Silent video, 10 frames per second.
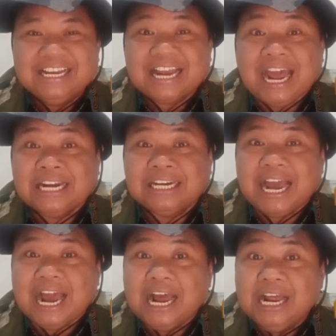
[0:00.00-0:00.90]

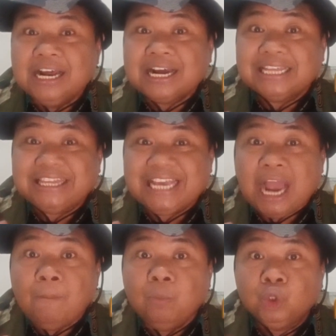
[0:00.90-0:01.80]
Karena
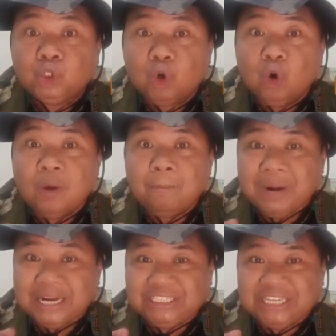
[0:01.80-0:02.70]
ketika musuh
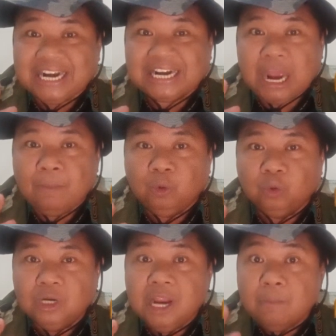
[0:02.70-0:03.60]
mengejar kamu,
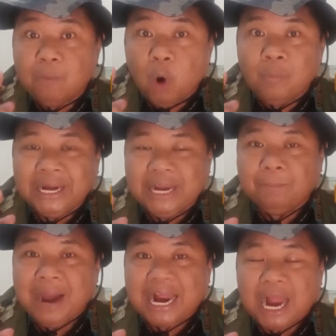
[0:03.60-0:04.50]
mau
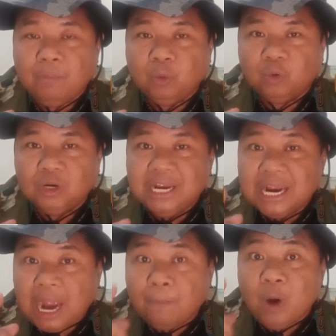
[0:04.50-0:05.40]
menembak kamu,
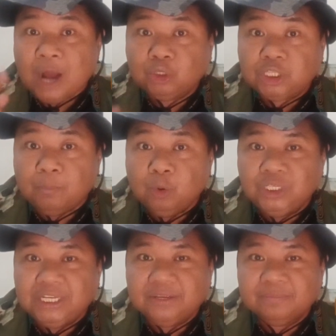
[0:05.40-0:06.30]
kamu harus
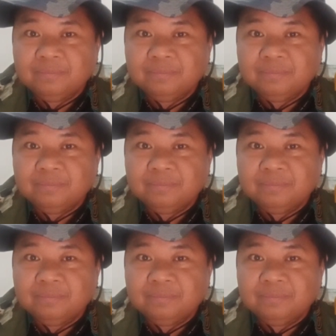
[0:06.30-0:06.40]
sembunyi.